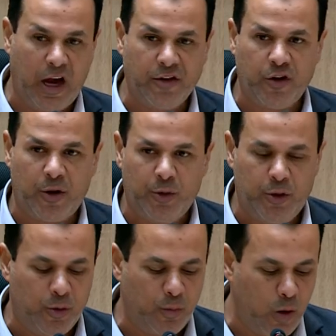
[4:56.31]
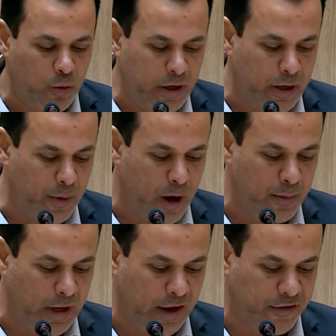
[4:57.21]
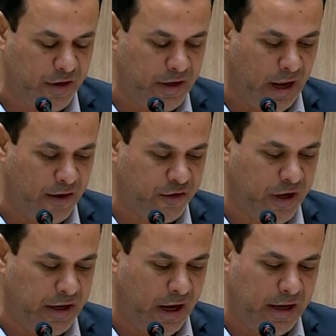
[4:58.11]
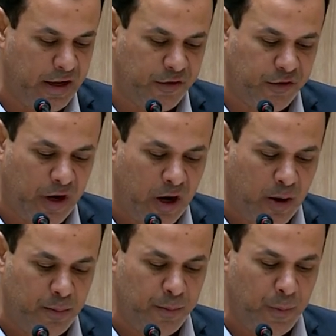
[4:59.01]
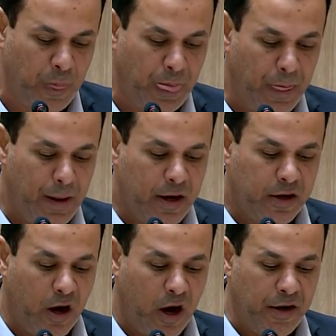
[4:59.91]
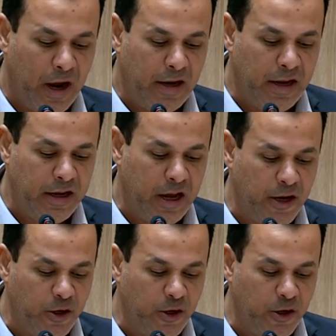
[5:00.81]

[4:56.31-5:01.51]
عشر منهم وهو الإمام الحسن العسكري عليه السلام كان عليه أن